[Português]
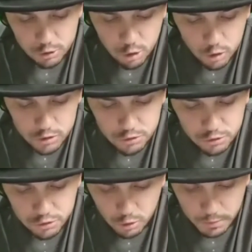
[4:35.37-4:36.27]
Todos
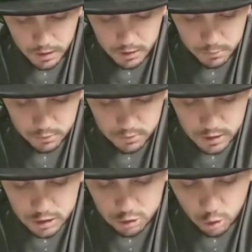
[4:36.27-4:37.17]
os soberbos
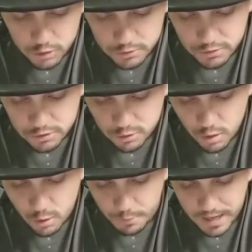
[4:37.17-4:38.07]
e todos os
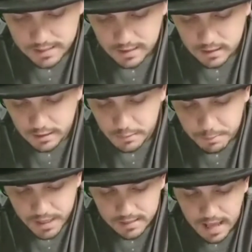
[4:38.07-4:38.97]
que cometem
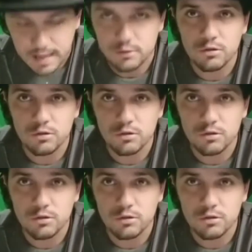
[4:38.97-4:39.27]
impiedades,